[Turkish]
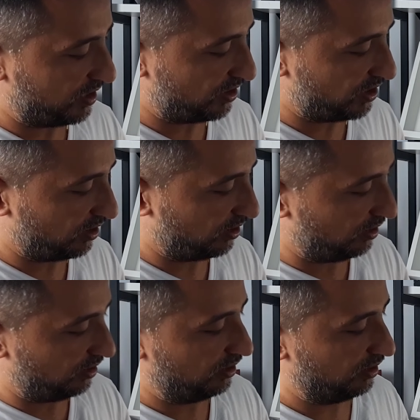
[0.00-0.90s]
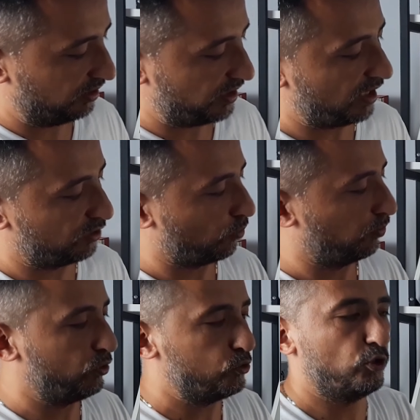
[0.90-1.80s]
Her şey e, derli
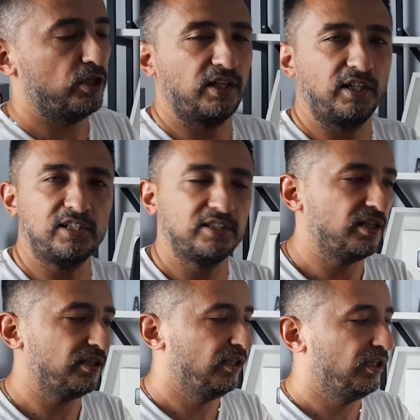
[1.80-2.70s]
toplu gözüküyor arkadaşlar.